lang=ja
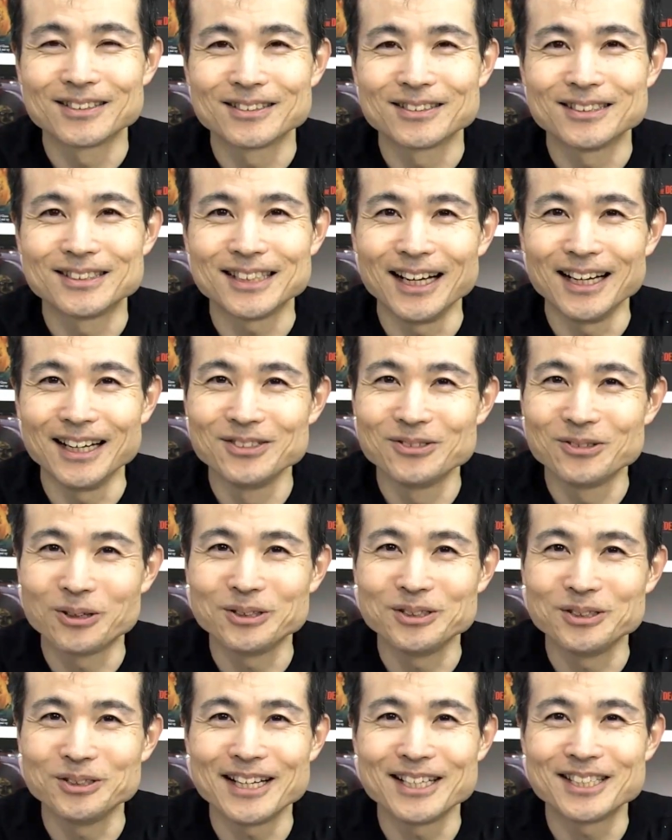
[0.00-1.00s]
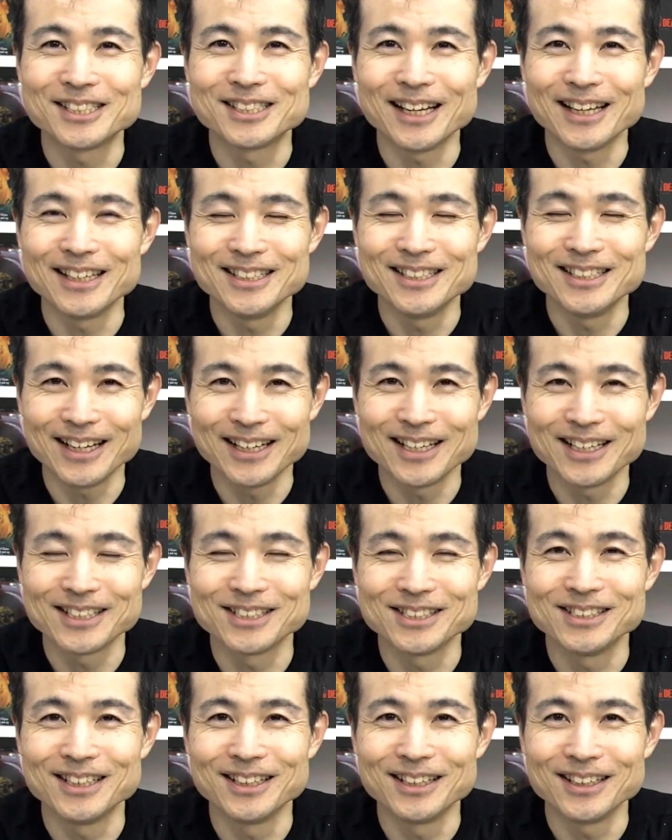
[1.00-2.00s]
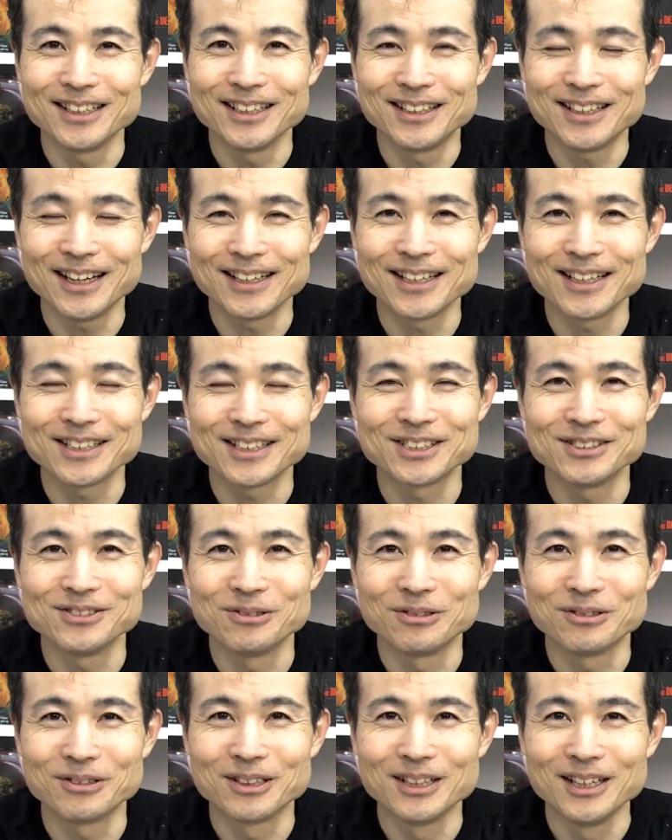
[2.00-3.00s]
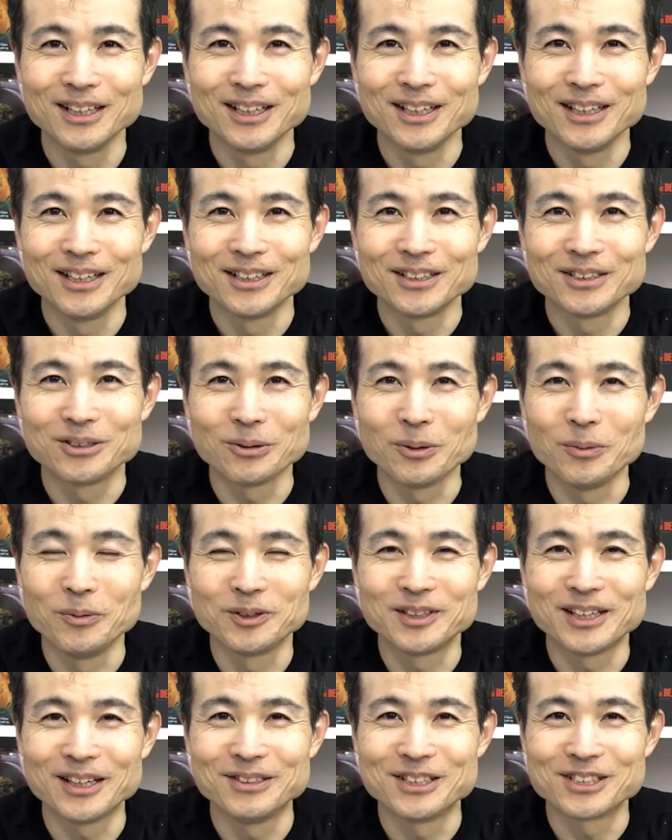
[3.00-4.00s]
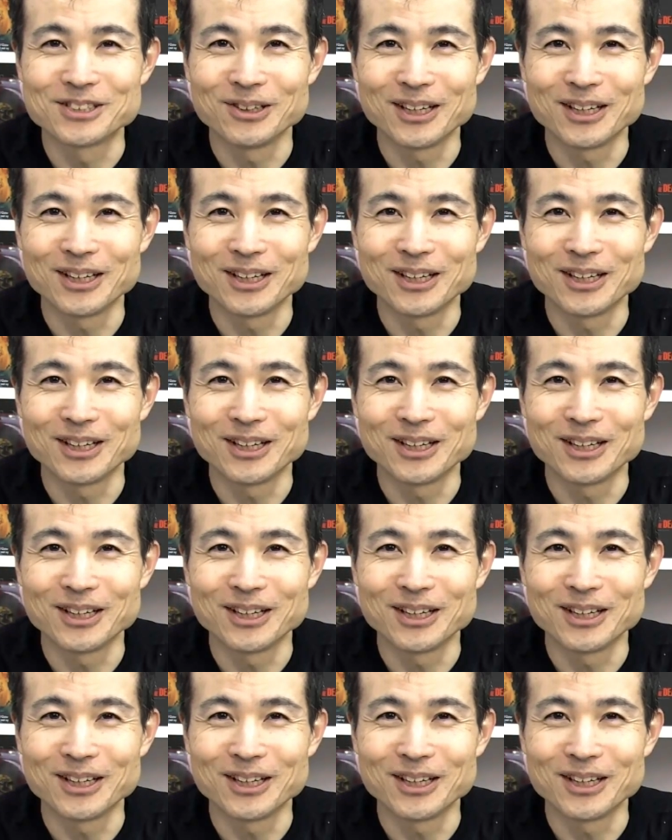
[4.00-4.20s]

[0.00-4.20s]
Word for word: 残酷慣れしたイタリア人で、イタリア人をどう思ってるんでしょうか